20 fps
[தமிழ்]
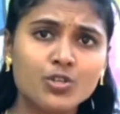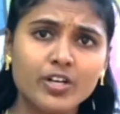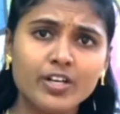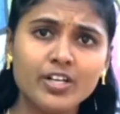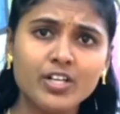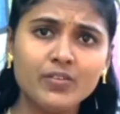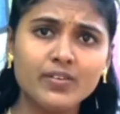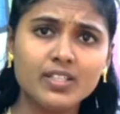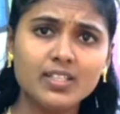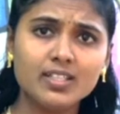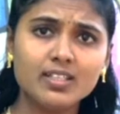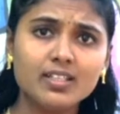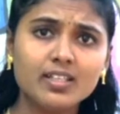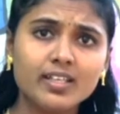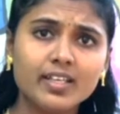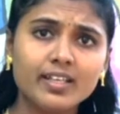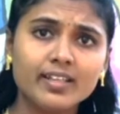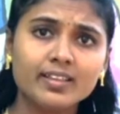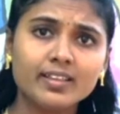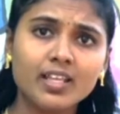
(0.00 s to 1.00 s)
சுரண்டுவது
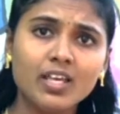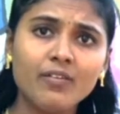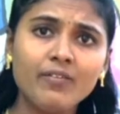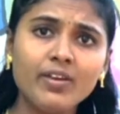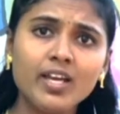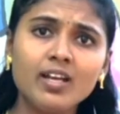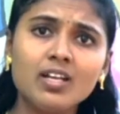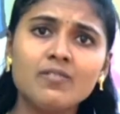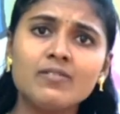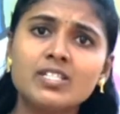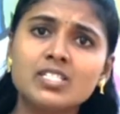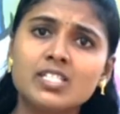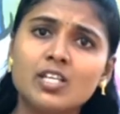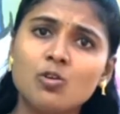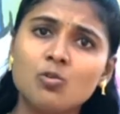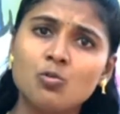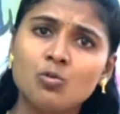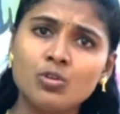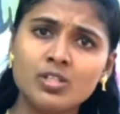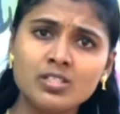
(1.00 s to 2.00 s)

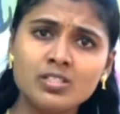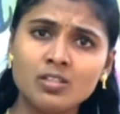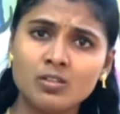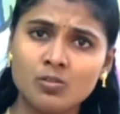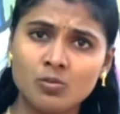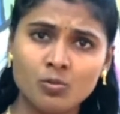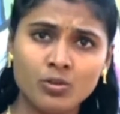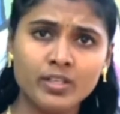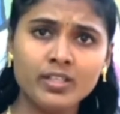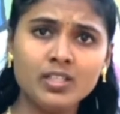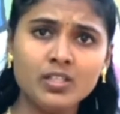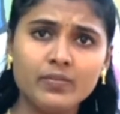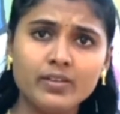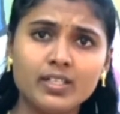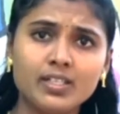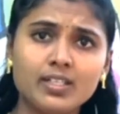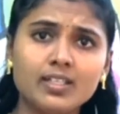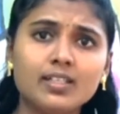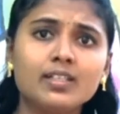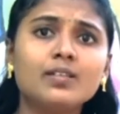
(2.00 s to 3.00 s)
தேவையானவற்றை உறி
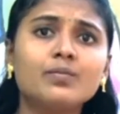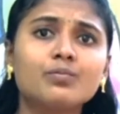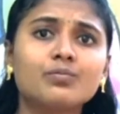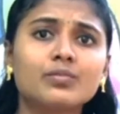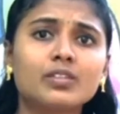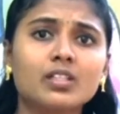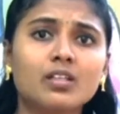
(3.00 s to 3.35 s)
உறிந்துவிட்டு